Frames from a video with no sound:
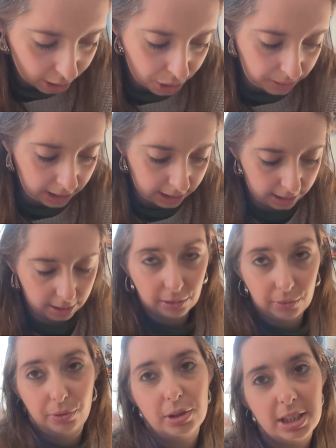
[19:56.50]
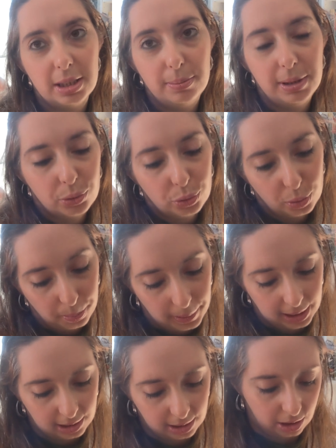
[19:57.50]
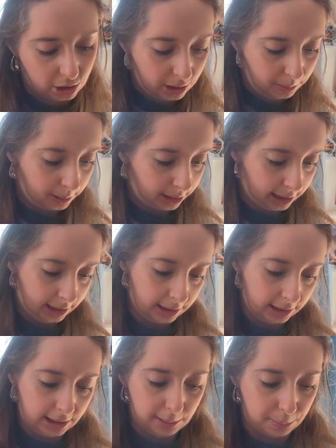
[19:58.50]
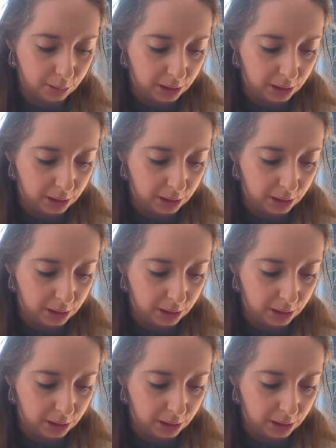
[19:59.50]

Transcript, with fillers: Ensuite, vu que c'est bientôt Pâques, j'ai pris des